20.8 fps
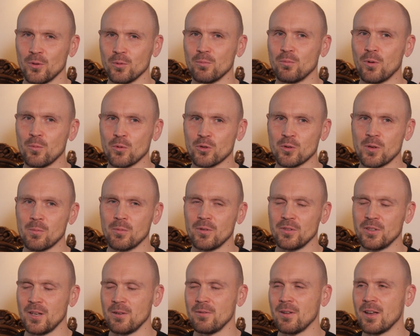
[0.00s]
но вот помню, что у
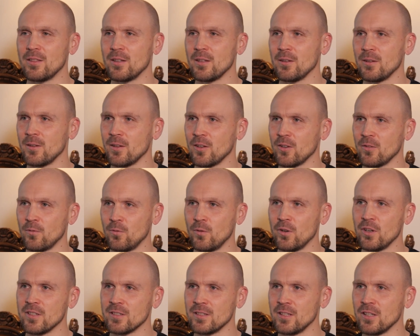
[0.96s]
меня был деревянный
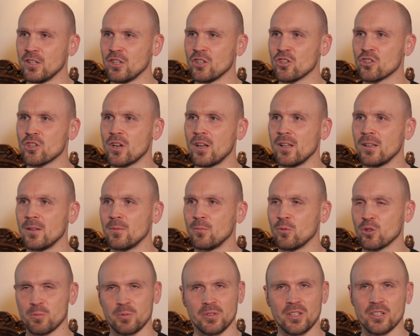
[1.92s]
вырезанный кинжал,
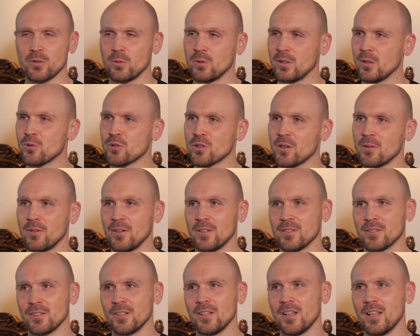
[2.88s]
может быть, даже его дедушка
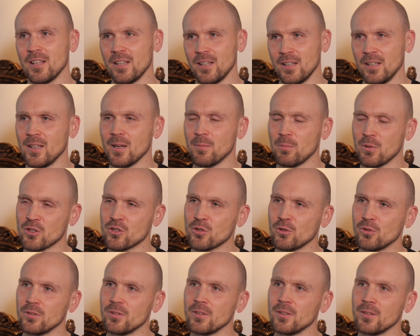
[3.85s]
вырезал, и я
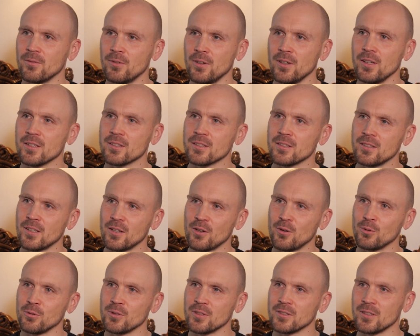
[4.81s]
пошел в лес на
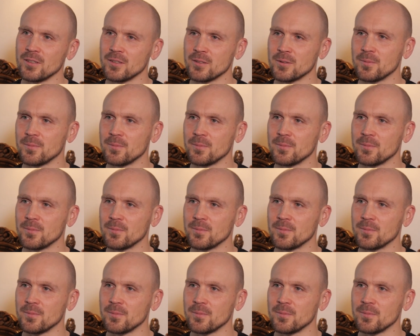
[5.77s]
охоту за